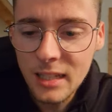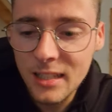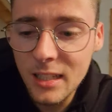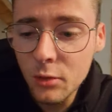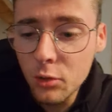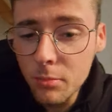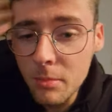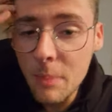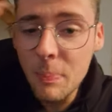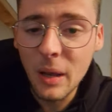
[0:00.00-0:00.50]

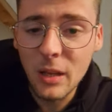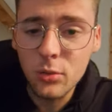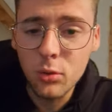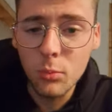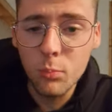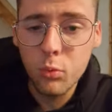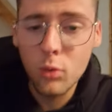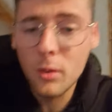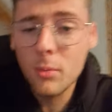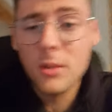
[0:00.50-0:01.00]
cool, mais perso,
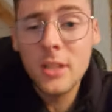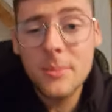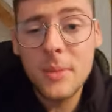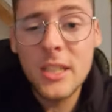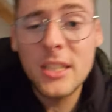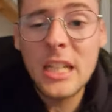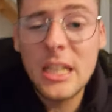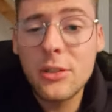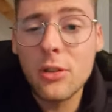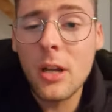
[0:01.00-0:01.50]
pourquoi mon
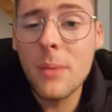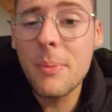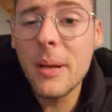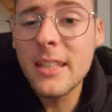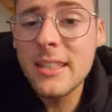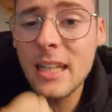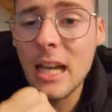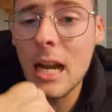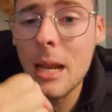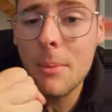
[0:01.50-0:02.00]
imagination est
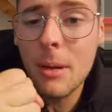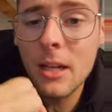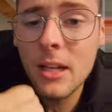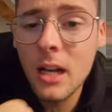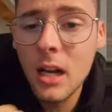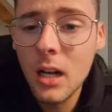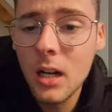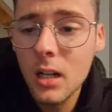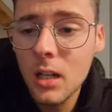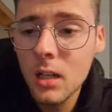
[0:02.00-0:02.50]
pas qu'à la bagarre